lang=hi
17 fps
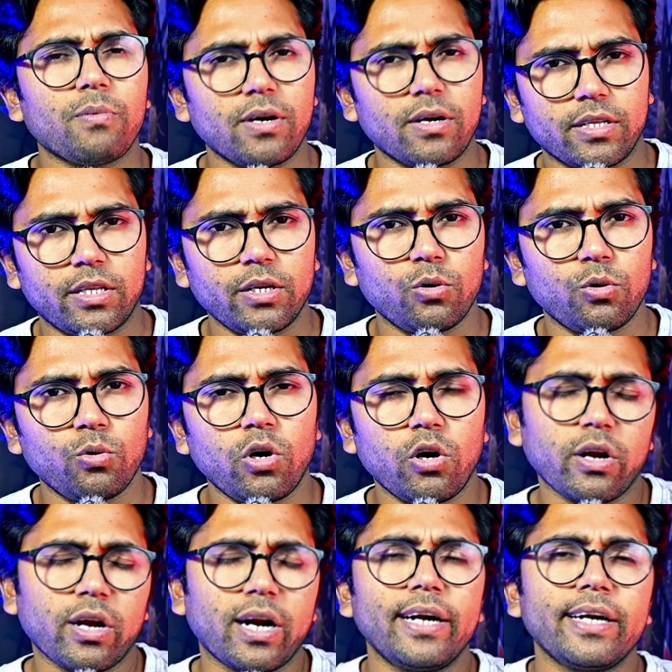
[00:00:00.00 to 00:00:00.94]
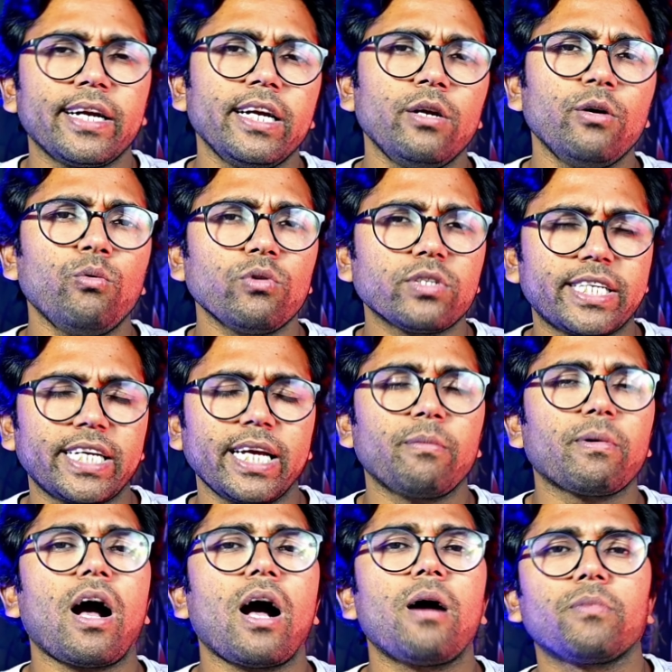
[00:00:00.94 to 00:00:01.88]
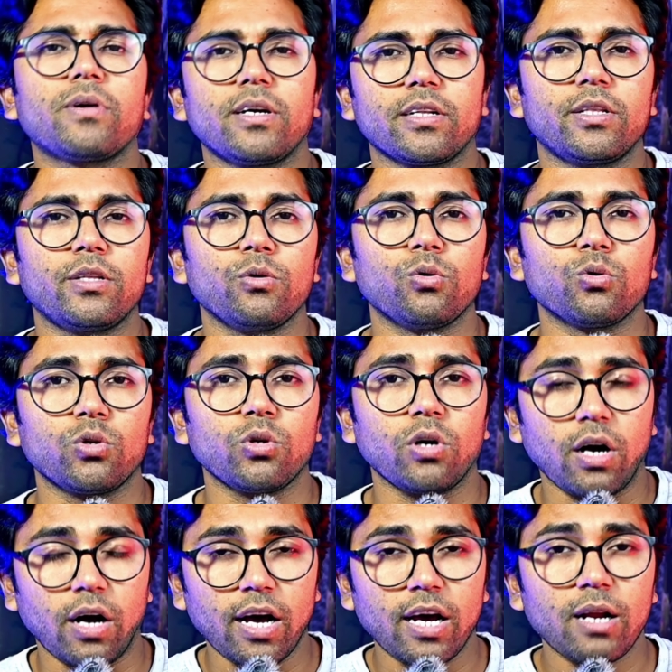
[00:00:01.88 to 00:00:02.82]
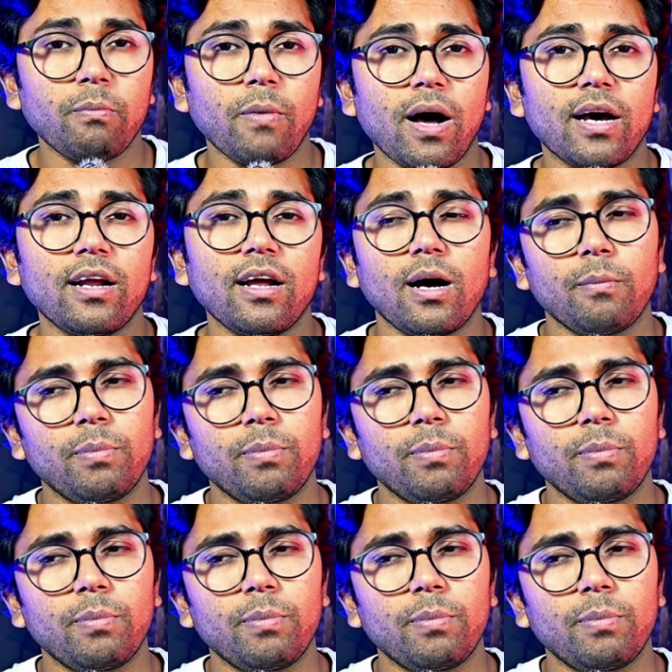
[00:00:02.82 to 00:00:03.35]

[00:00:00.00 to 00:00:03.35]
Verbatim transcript: आप करते हो और कंटिन्यू सेम काम करते हो तो हर बार